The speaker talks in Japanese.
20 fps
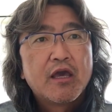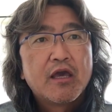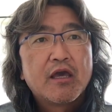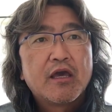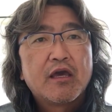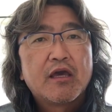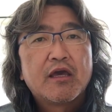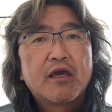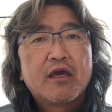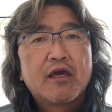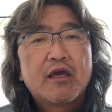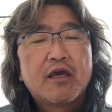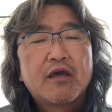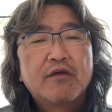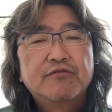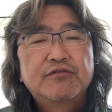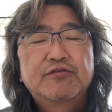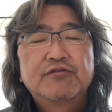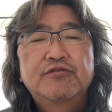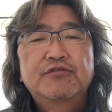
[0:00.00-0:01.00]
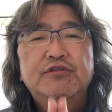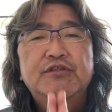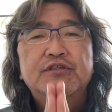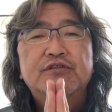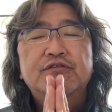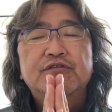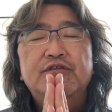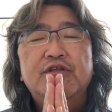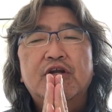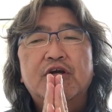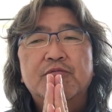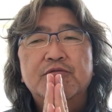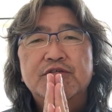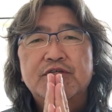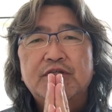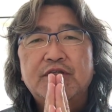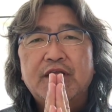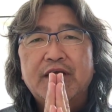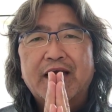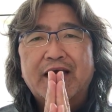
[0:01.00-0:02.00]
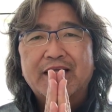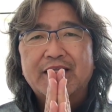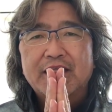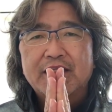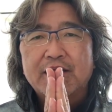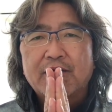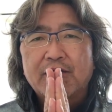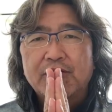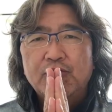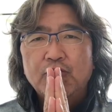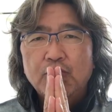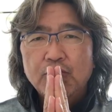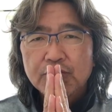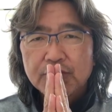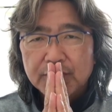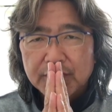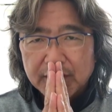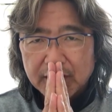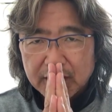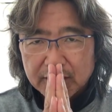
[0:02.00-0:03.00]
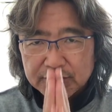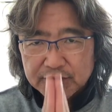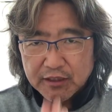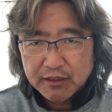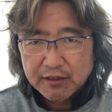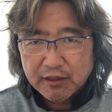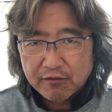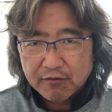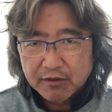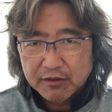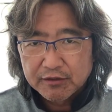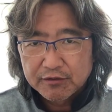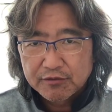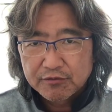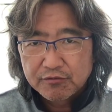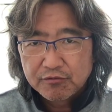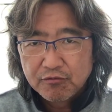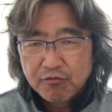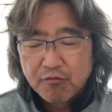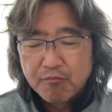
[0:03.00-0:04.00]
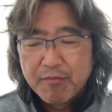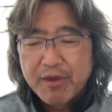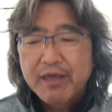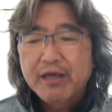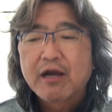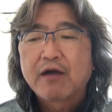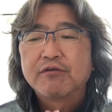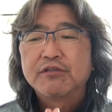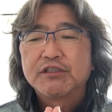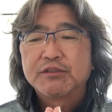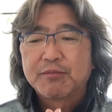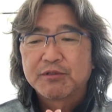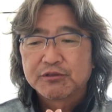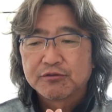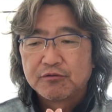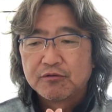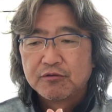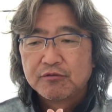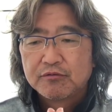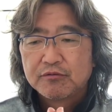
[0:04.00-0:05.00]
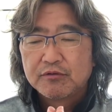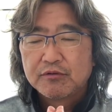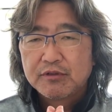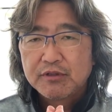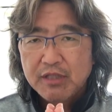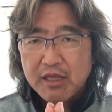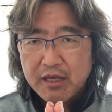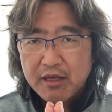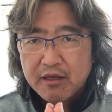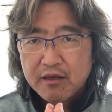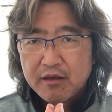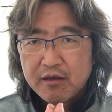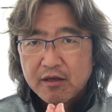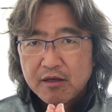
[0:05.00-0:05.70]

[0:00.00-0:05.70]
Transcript: えー、うすうす気づいてるかもしれないあなたはどういうキャラクターなのかっていうのを明確にしましょうね